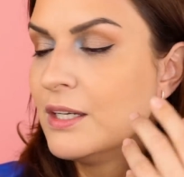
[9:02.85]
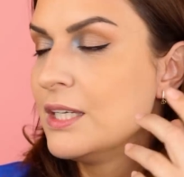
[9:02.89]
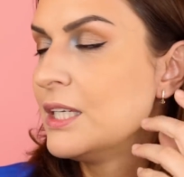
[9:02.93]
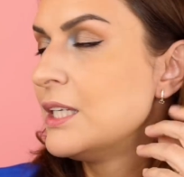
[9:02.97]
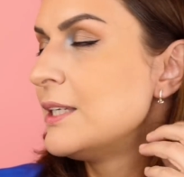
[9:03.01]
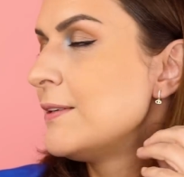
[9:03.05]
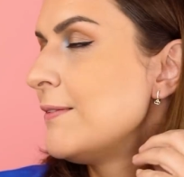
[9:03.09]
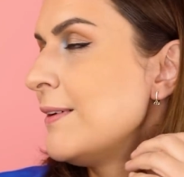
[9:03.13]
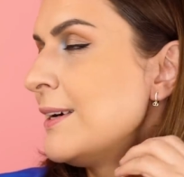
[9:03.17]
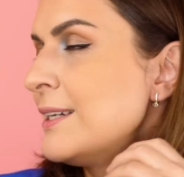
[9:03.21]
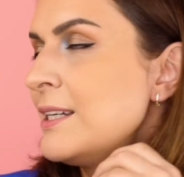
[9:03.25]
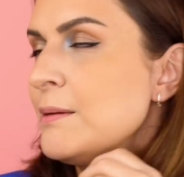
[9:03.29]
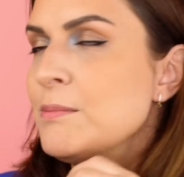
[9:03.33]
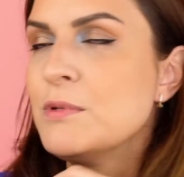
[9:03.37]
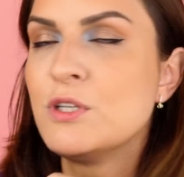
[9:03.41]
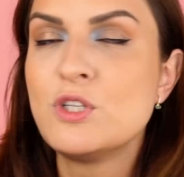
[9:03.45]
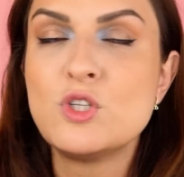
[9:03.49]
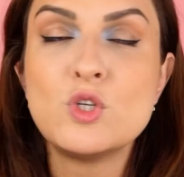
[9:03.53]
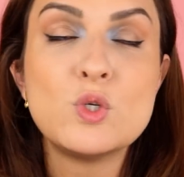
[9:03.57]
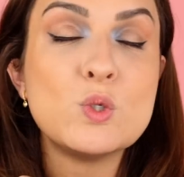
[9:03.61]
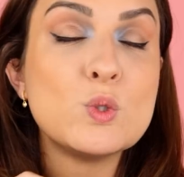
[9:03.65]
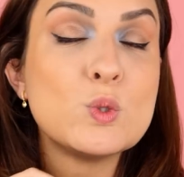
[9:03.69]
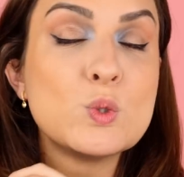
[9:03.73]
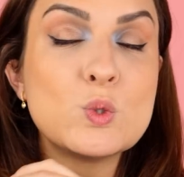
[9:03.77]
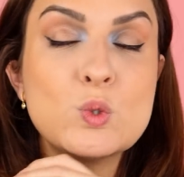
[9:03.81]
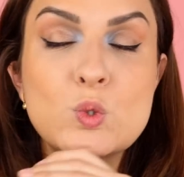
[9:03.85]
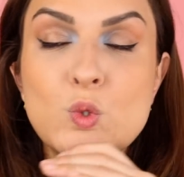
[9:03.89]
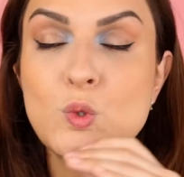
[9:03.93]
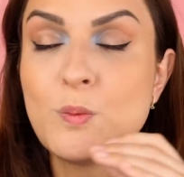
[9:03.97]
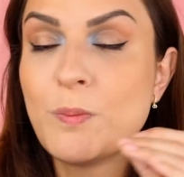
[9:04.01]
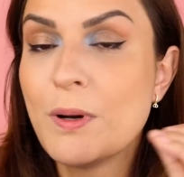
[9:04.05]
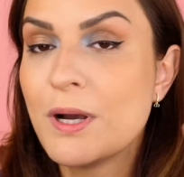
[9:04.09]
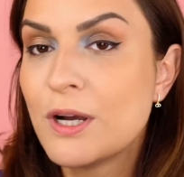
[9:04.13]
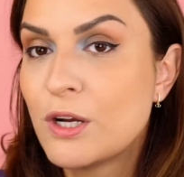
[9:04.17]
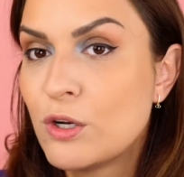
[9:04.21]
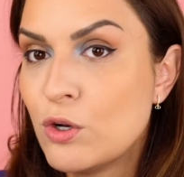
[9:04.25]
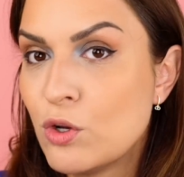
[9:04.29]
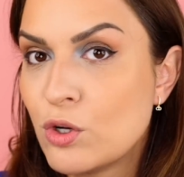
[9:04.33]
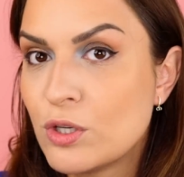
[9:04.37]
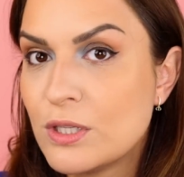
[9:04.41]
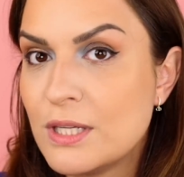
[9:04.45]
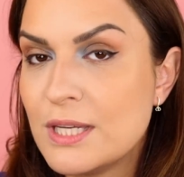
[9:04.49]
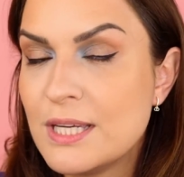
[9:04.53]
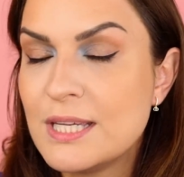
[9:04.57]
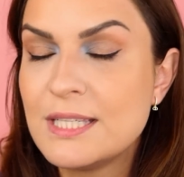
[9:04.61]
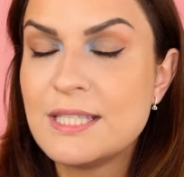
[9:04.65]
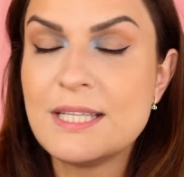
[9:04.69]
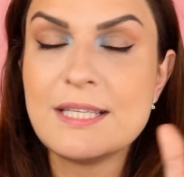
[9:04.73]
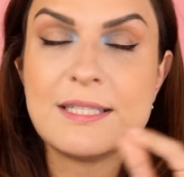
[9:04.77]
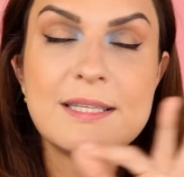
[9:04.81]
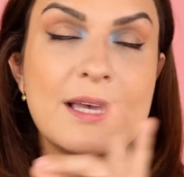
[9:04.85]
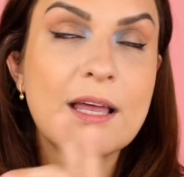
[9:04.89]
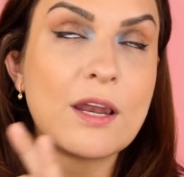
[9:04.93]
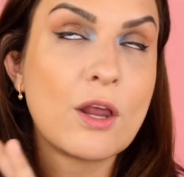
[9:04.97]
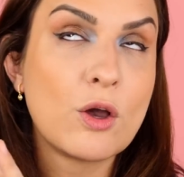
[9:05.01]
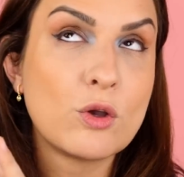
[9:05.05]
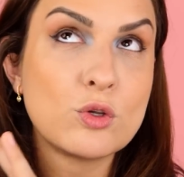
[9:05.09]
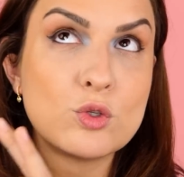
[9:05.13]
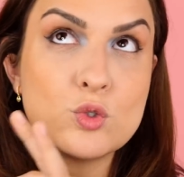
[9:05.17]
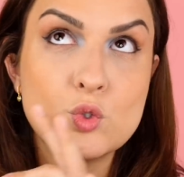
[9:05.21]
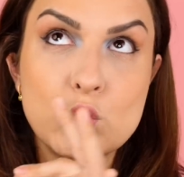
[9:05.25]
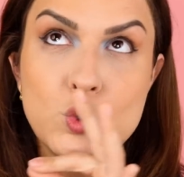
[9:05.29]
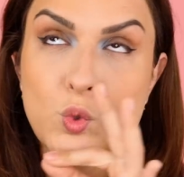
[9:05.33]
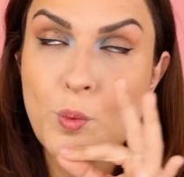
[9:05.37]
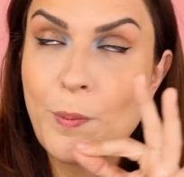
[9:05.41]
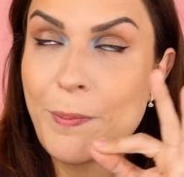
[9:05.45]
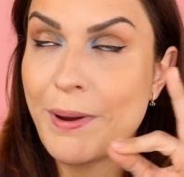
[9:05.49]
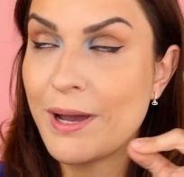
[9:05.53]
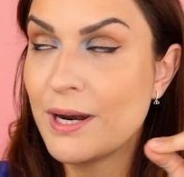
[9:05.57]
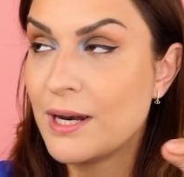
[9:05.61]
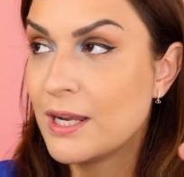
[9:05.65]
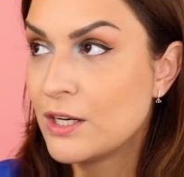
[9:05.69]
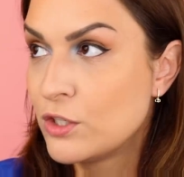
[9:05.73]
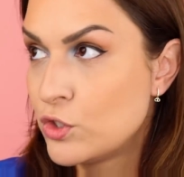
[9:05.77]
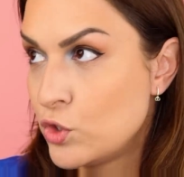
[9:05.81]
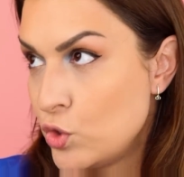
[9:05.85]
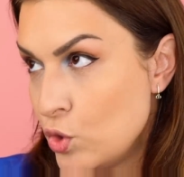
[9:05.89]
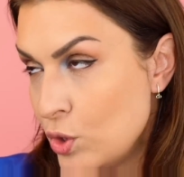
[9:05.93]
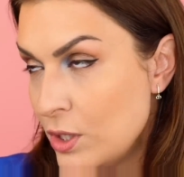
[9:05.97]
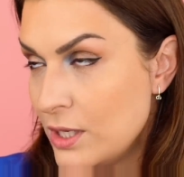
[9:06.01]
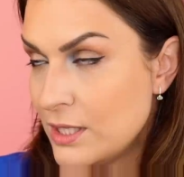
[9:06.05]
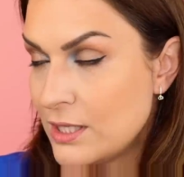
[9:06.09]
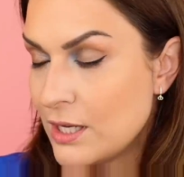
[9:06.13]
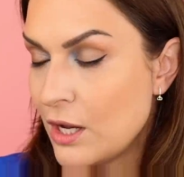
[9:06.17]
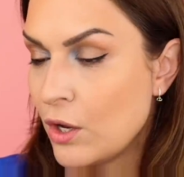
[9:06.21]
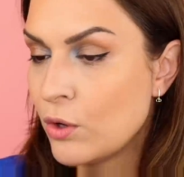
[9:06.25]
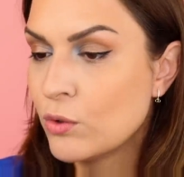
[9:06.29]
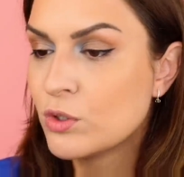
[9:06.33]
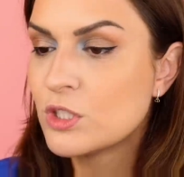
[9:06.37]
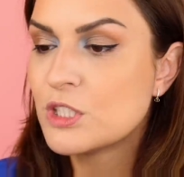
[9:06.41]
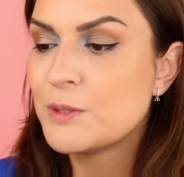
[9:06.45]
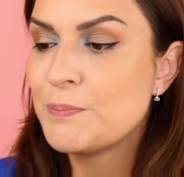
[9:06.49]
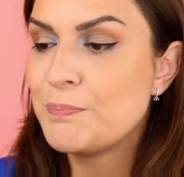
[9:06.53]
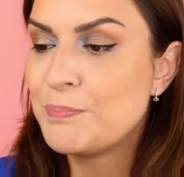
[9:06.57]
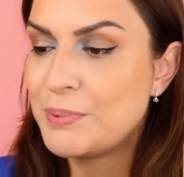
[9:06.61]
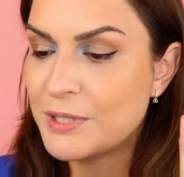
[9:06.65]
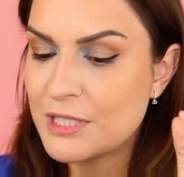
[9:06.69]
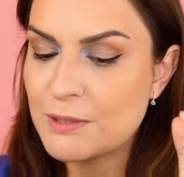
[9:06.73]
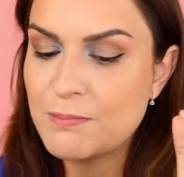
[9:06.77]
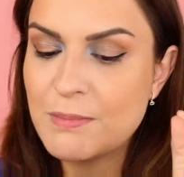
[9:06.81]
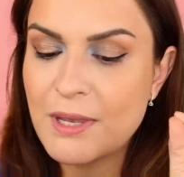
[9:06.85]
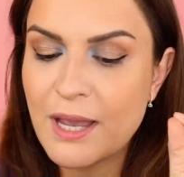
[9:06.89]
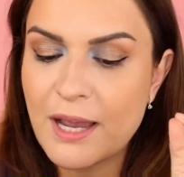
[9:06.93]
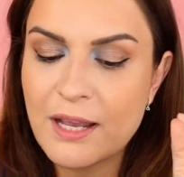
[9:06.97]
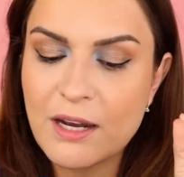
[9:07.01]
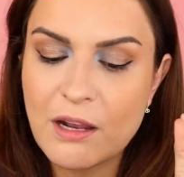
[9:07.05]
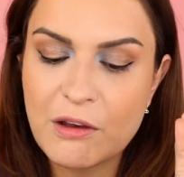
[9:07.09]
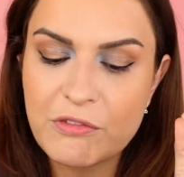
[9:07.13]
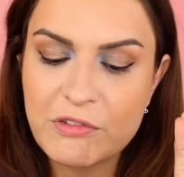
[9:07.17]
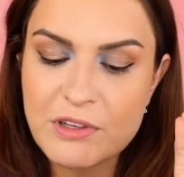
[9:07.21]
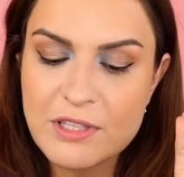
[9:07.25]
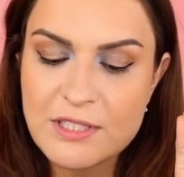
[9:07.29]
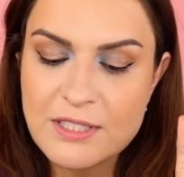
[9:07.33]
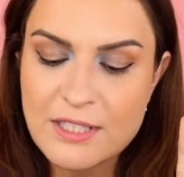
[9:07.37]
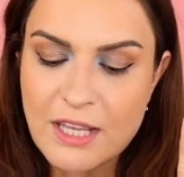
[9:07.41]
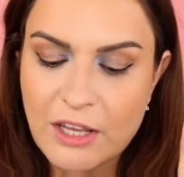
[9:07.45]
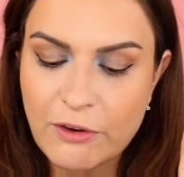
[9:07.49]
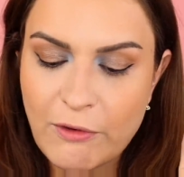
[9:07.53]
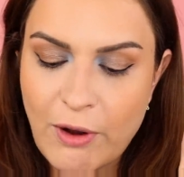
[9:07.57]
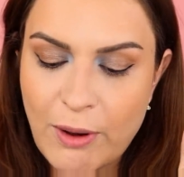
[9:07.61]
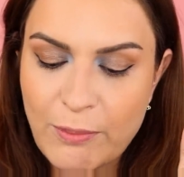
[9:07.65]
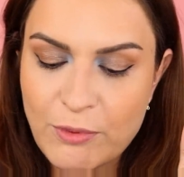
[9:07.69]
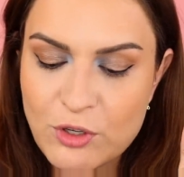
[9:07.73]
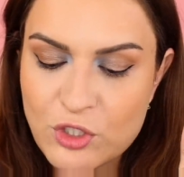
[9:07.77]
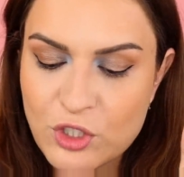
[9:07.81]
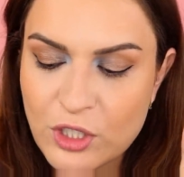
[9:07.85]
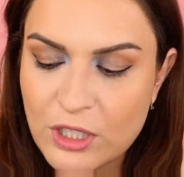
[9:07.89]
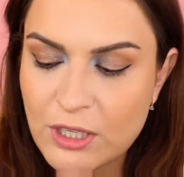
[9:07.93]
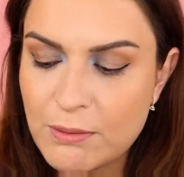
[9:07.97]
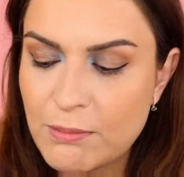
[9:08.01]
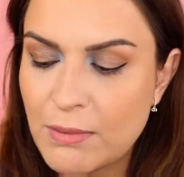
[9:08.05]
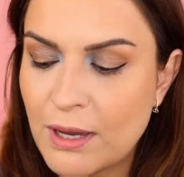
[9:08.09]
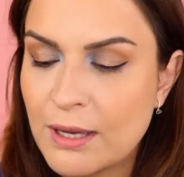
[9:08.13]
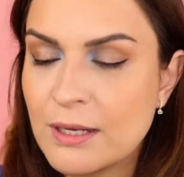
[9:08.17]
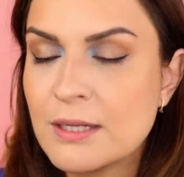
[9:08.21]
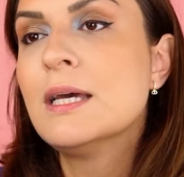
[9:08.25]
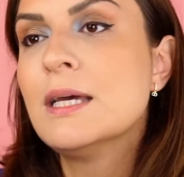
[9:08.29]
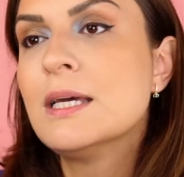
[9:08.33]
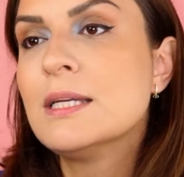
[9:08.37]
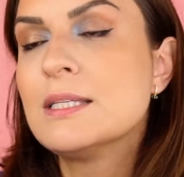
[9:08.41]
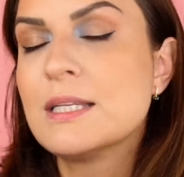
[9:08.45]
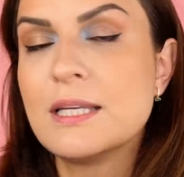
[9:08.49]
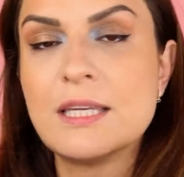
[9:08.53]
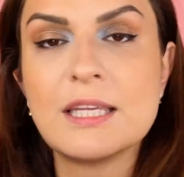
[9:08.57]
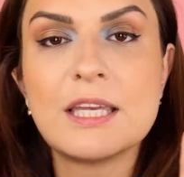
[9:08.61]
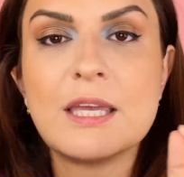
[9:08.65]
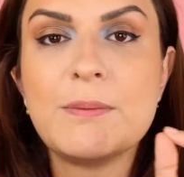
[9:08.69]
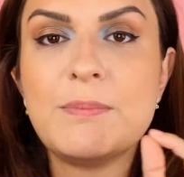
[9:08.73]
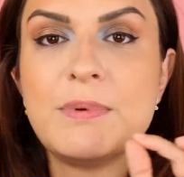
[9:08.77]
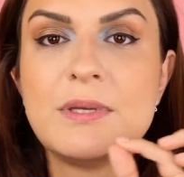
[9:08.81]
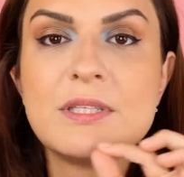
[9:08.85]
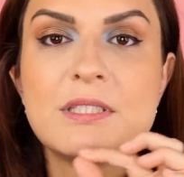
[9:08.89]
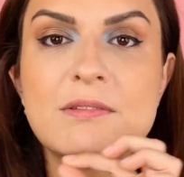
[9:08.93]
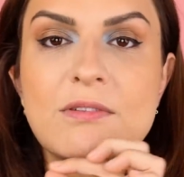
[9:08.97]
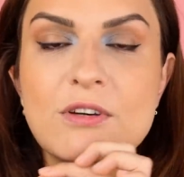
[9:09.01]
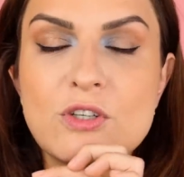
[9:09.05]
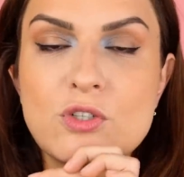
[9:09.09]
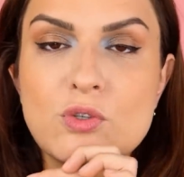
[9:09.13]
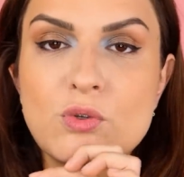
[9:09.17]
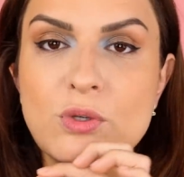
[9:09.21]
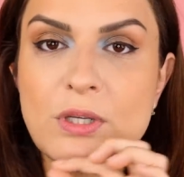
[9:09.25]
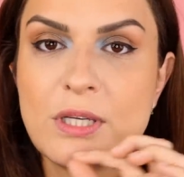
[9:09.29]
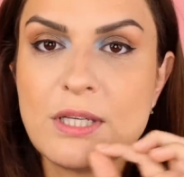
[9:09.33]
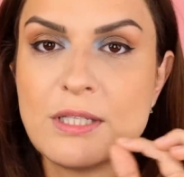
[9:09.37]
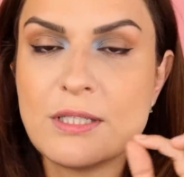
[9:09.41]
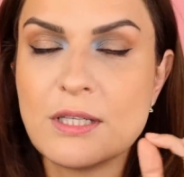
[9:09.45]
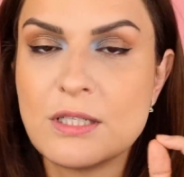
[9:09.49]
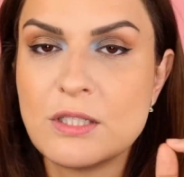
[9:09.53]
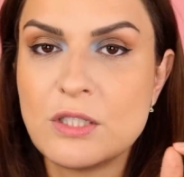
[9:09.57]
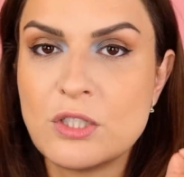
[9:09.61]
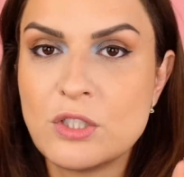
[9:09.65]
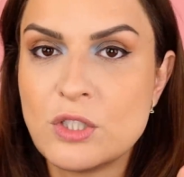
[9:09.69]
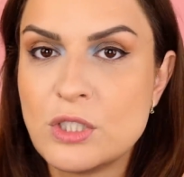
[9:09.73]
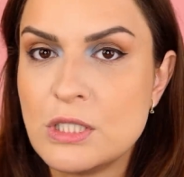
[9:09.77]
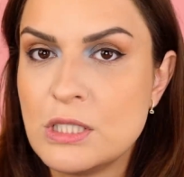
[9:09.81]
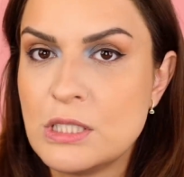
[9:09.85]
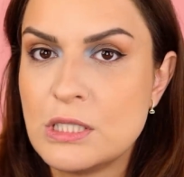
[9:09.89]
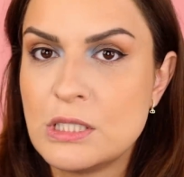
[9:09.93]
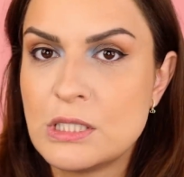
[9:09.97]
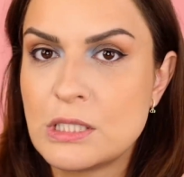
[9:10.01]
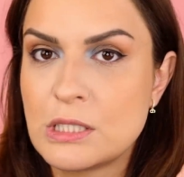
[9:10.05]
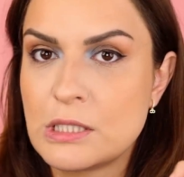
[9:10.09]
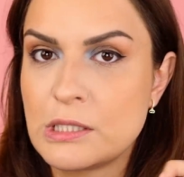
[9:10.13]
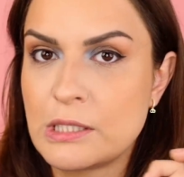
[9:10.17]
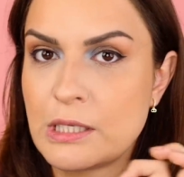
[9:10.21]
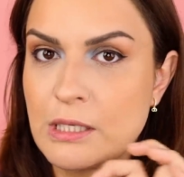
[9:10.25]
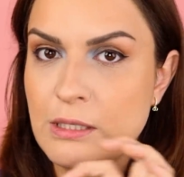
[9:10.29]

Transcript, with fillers: Ich war damit super glücklich, die sahen auch super natürlich aus, bis mir einer auf Instagram geschrieben hat, deine Gebetswaschung geht dadurch nicht.